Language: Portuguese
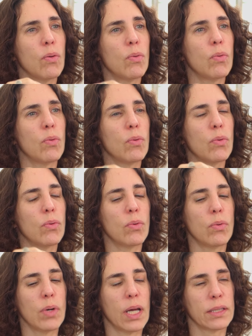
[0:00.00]
O,
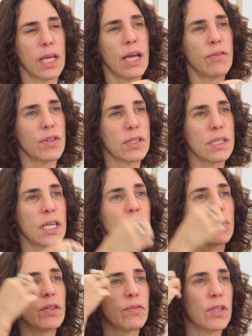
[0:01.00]
o, até
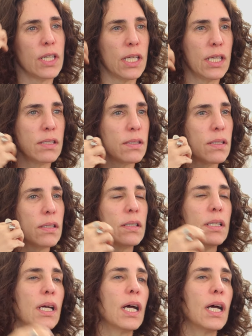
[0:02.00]
fazendo referência